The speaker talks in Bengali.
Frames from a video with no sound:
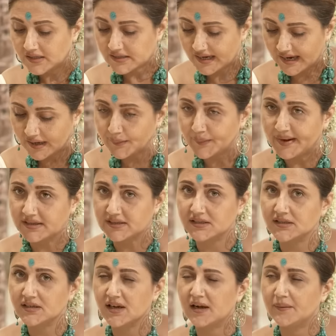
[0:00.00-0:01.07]
সেই
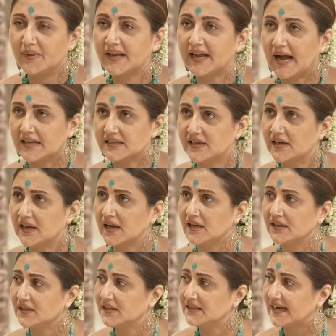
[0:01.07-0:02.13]
বেসটা আমি কাজে
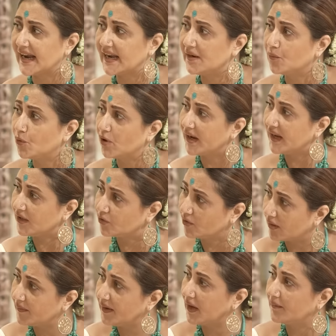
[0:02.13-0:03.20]
লাগাতে চাই বলেই তো
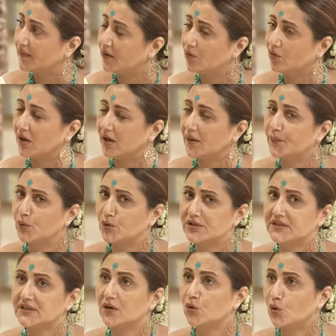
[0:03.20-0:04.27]
আমি আমার ওখানে
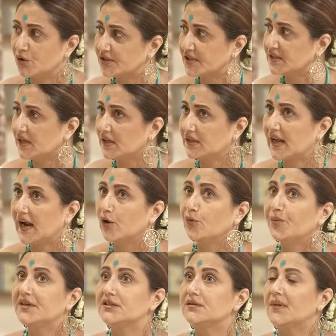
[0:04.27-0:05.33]
পোস্টটা করছি হ্যাঁ। যাতে আরো
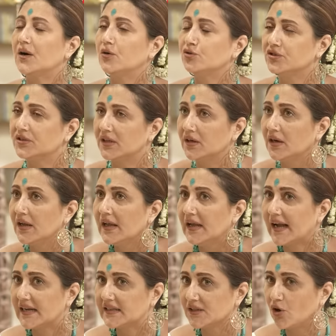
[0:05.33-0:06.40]
বেশি মানুষের
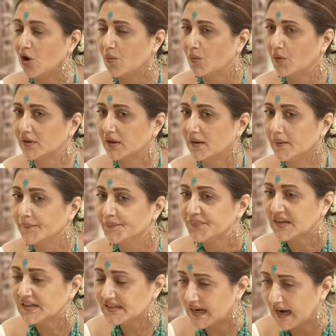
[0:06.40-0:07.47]
হ্যাঁ। কাছে খবরটা
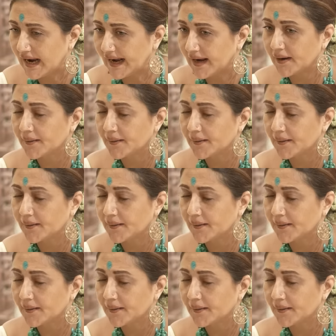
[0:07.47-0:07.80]
যায়